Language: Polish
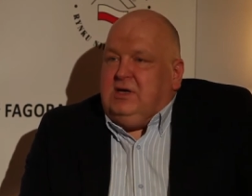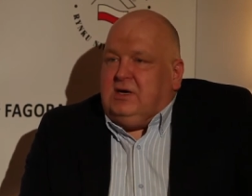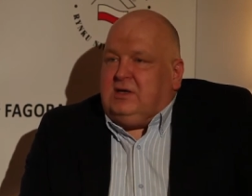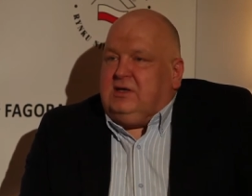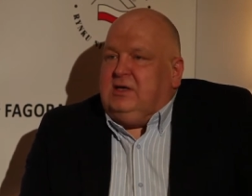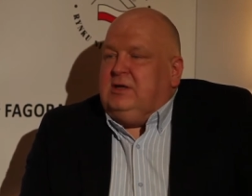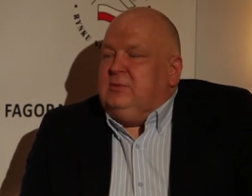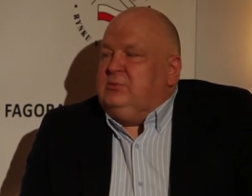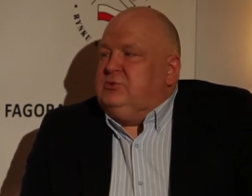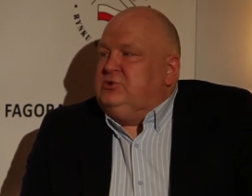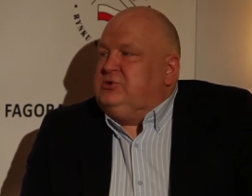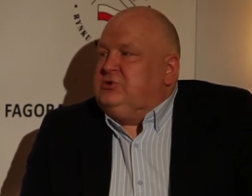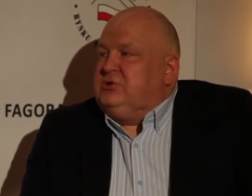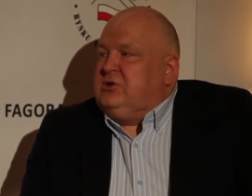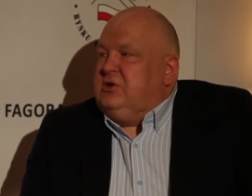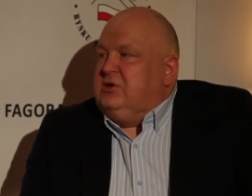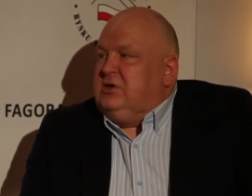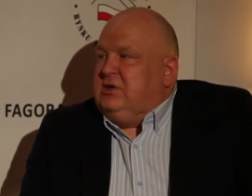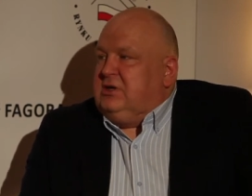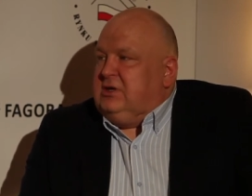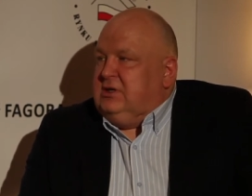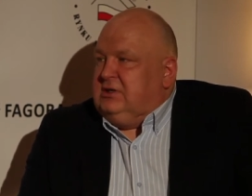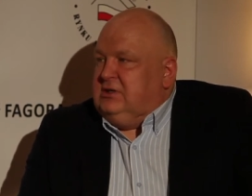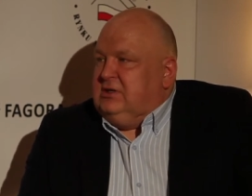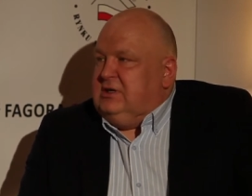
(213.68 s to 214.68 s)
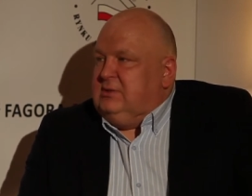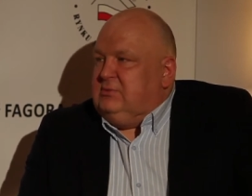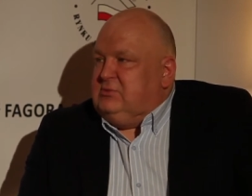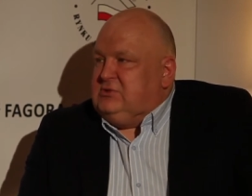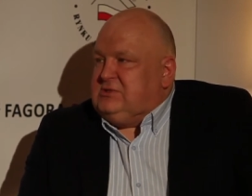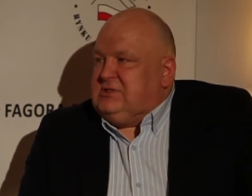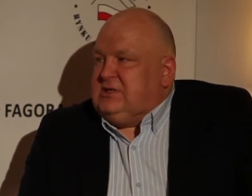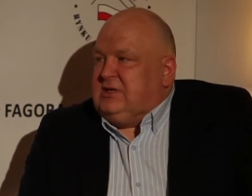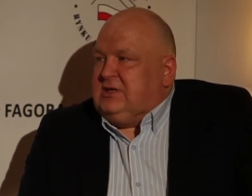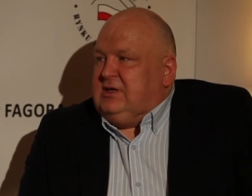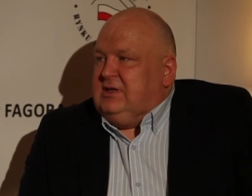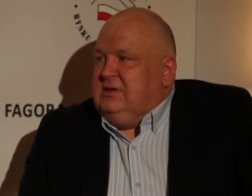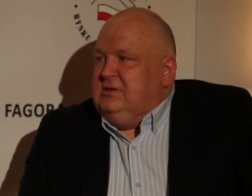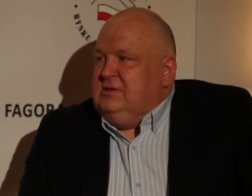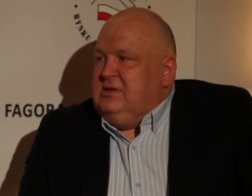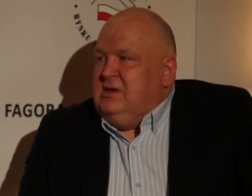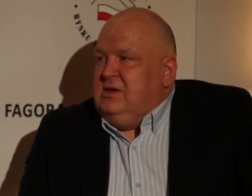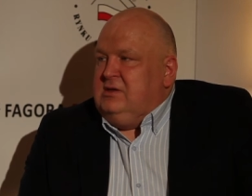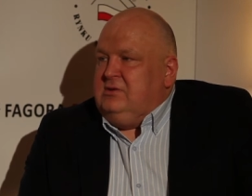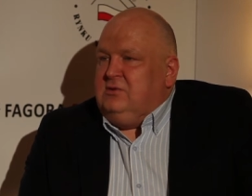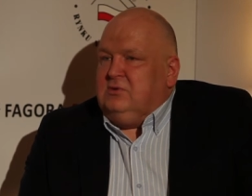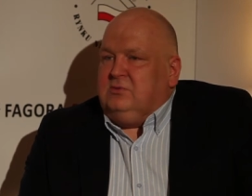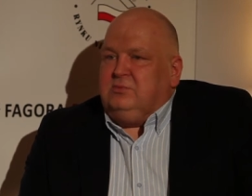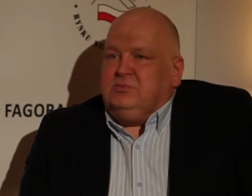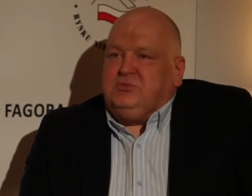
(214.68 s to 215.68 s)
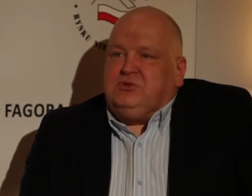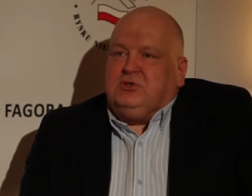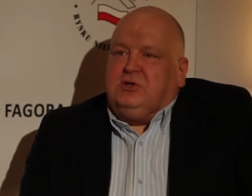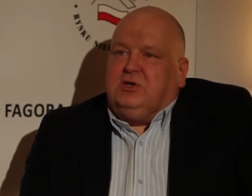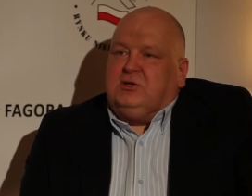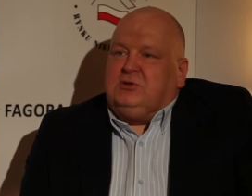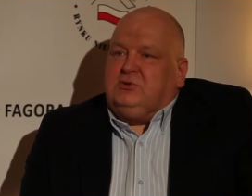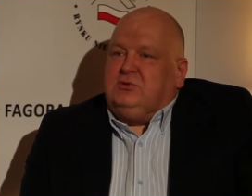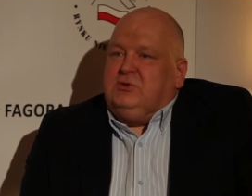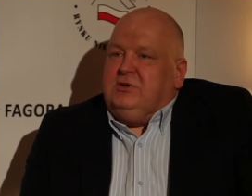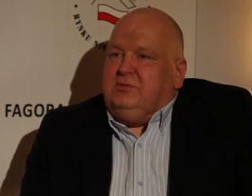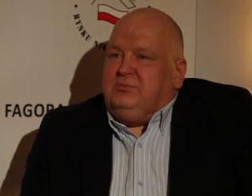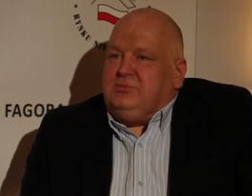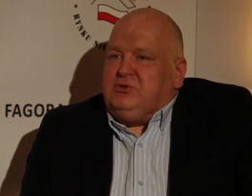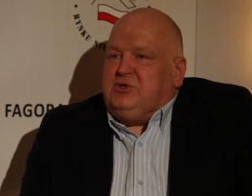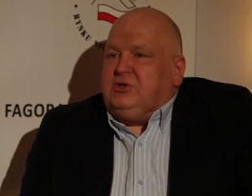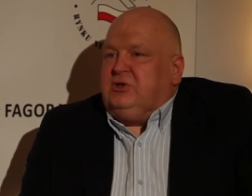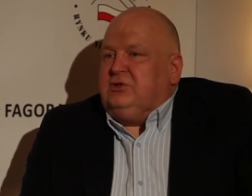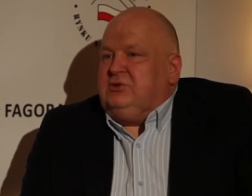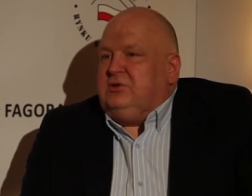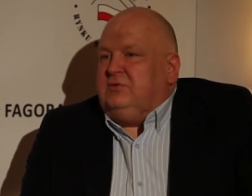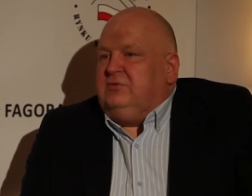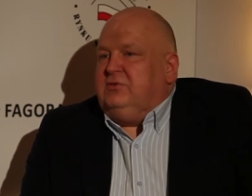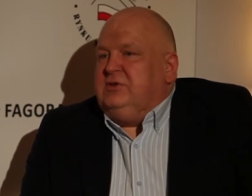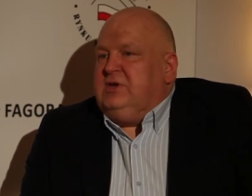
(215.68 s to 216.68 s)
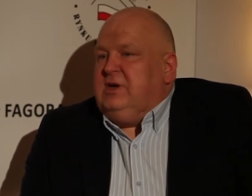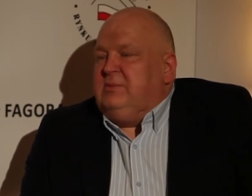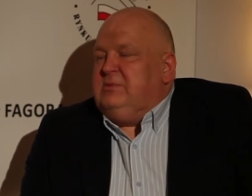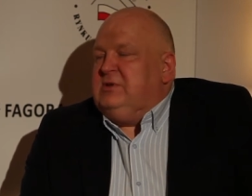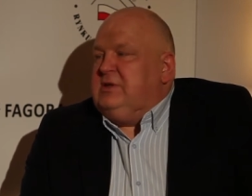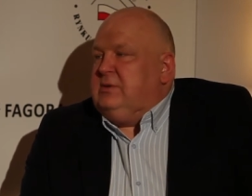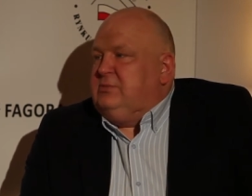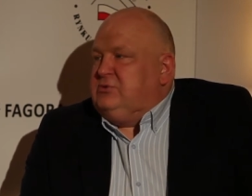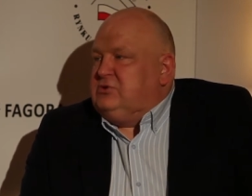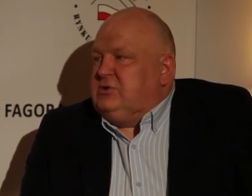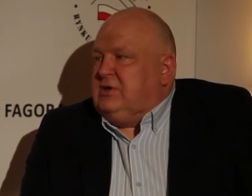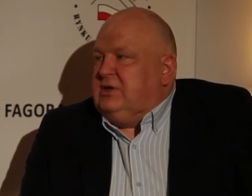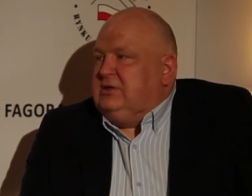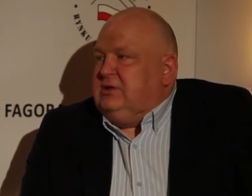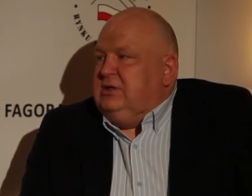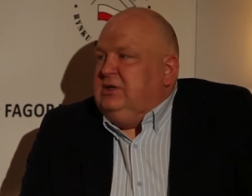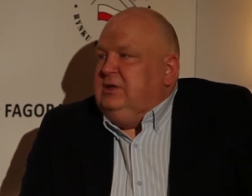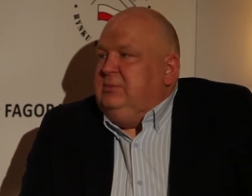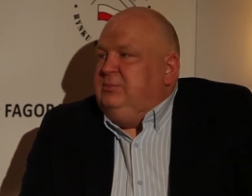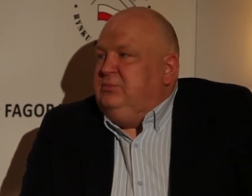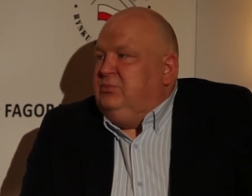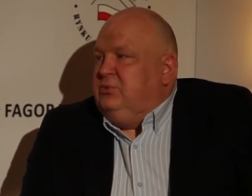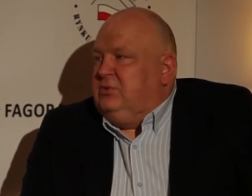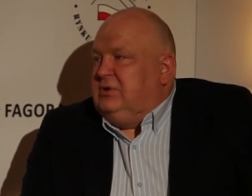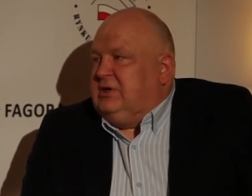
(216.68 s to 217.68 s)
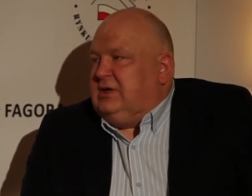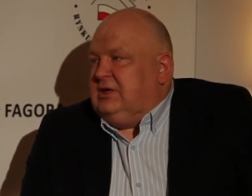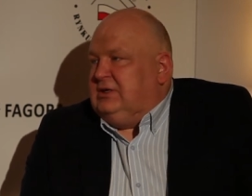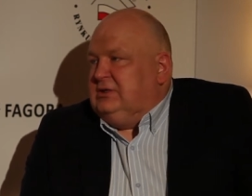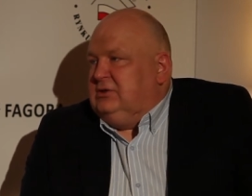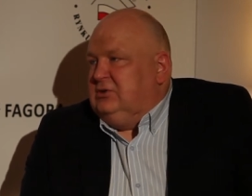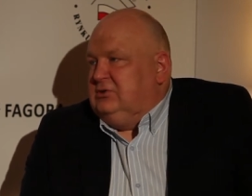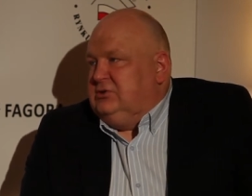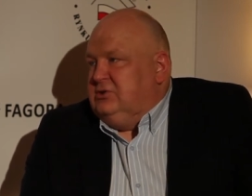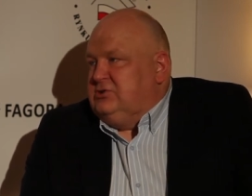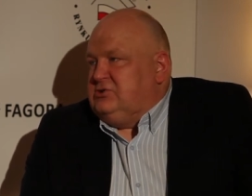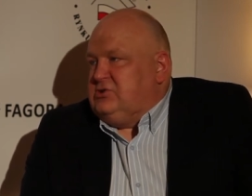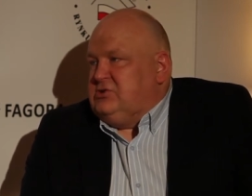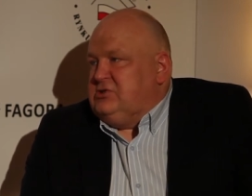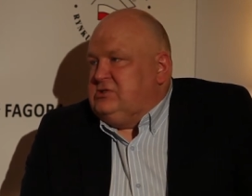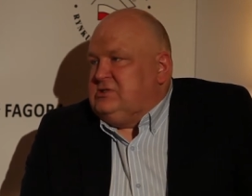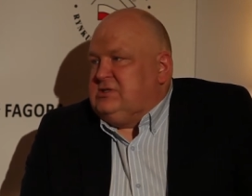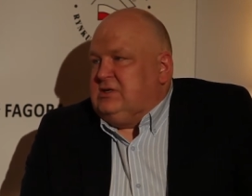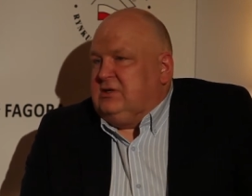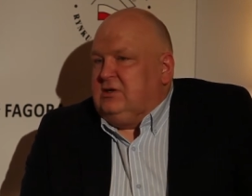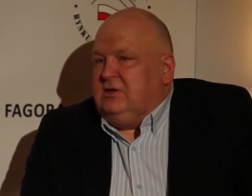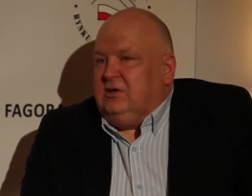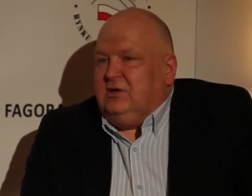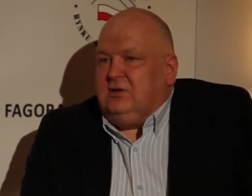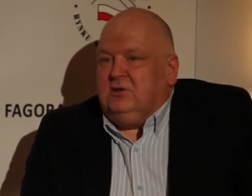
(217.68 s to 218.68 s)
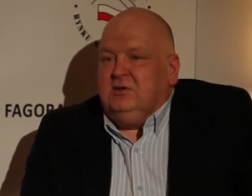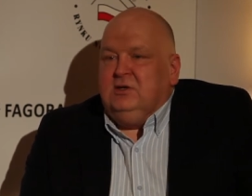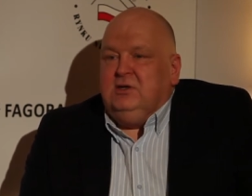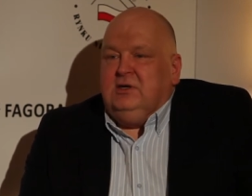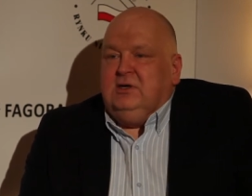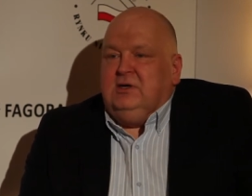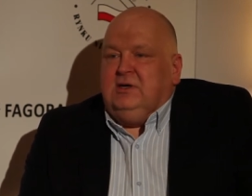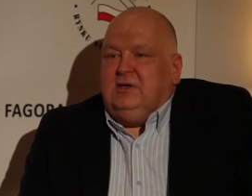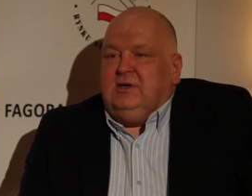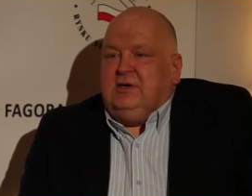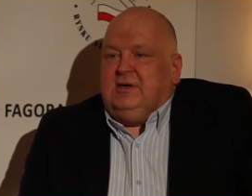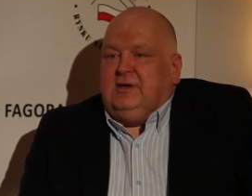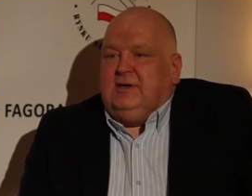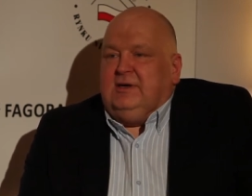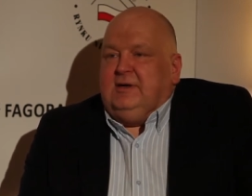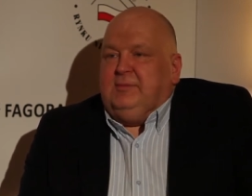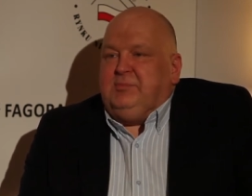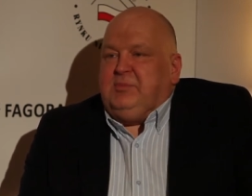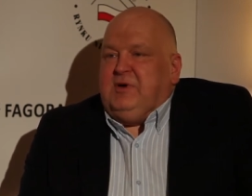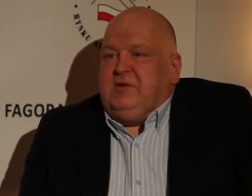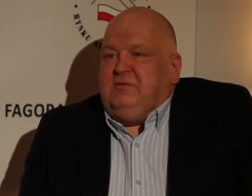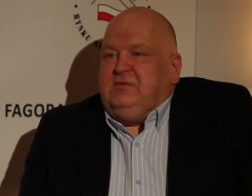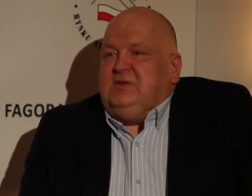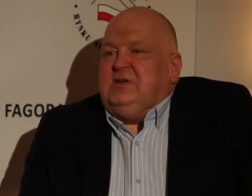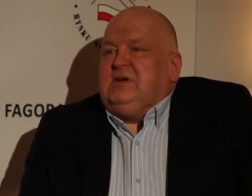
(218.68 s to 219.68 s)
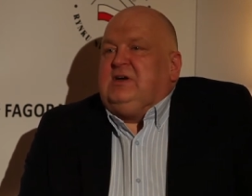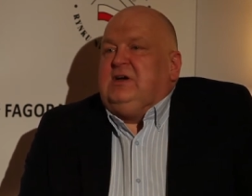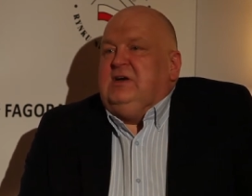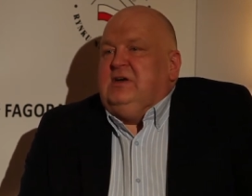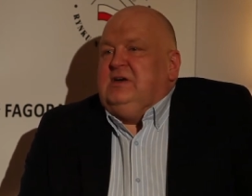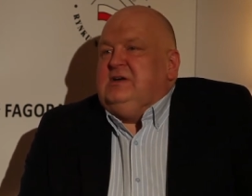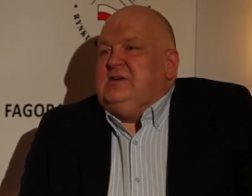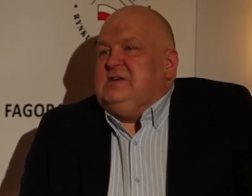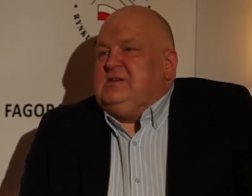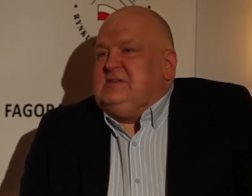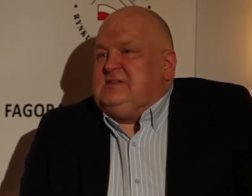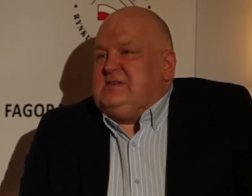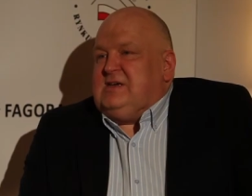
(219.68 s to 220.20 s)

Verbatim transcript: jakiemuś konkretnemu zagadnieniu. Przygotuje, przygotowujemy na przykład e-booka dotyczącego e, pewnych